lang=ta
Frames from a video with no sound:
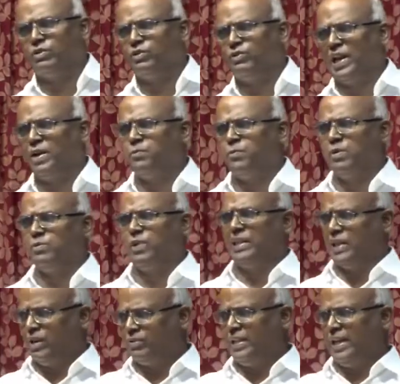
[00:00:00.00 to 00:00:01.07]
விட்டு விலகி போகணுமோ
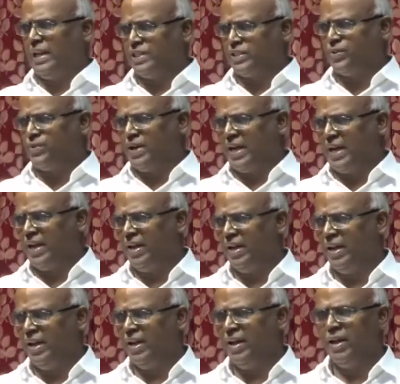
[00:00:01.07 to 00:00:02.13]
அந்த அளவு தான் நினச்சிவாங்க
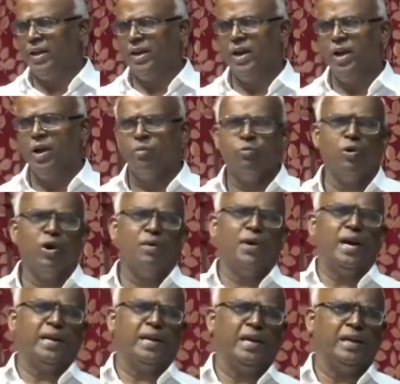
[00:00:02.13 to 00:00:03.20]

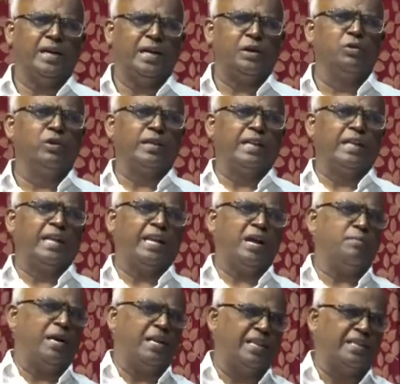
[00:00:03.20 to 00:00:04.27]
போவார்கள் கடவுளுக்கு
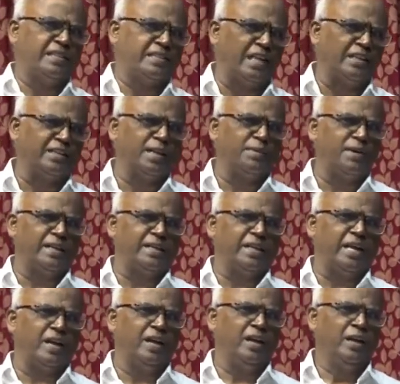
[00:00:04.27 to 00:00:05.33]
நேராக மனதை செலுத்த
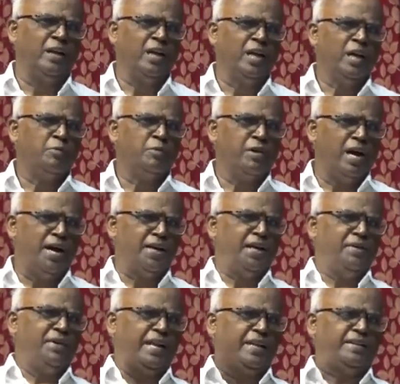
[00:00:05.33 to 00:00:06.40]
மாட்டார்கள் இப்படி
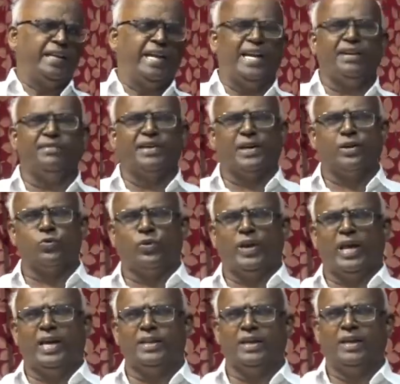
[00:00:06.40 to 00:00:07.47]
ஆண்டவரை
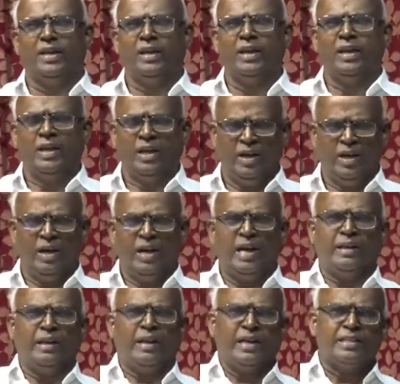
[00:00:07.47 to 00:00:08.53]
தேடிவிடக்கூடாது
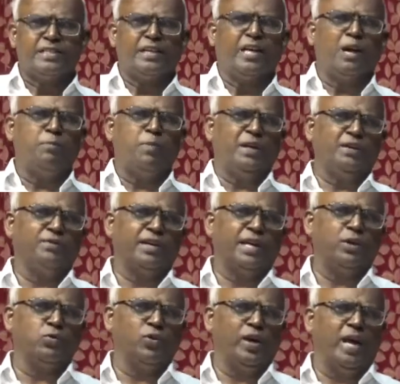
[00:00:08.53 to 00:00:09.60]
கதை ரட்சிக்கப்பட்டு
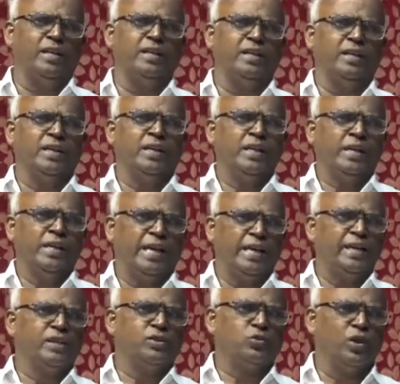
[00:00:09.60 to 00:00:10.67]
விடக்கூடாது
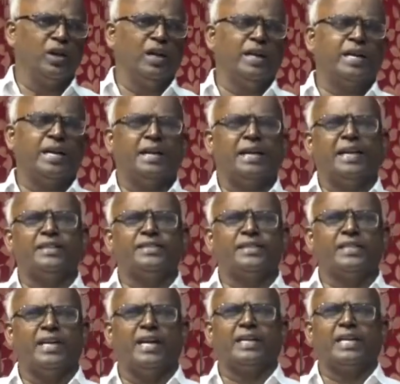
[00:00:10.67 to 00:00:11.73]
என்று சொல்லி கடைசி
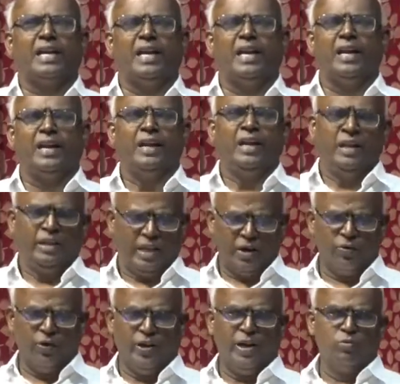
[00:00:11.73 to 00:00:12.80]
நாட்களில்
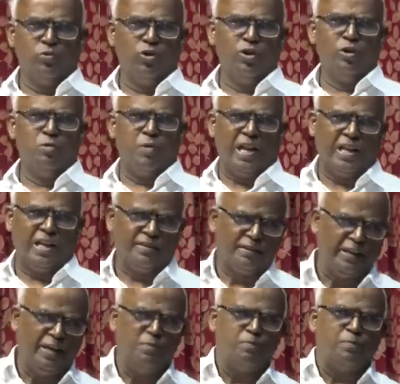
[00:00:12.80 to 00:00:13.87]
தன்னுடைய முழு
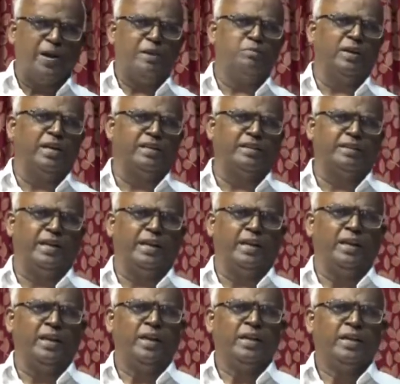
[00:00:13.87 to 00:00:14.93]
பலத்தையும் பயன்படுத்தி
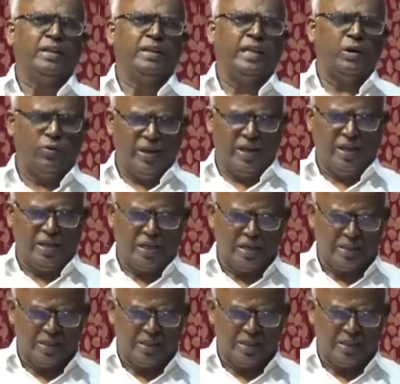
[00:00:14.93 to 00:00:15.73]
தன்னுடைய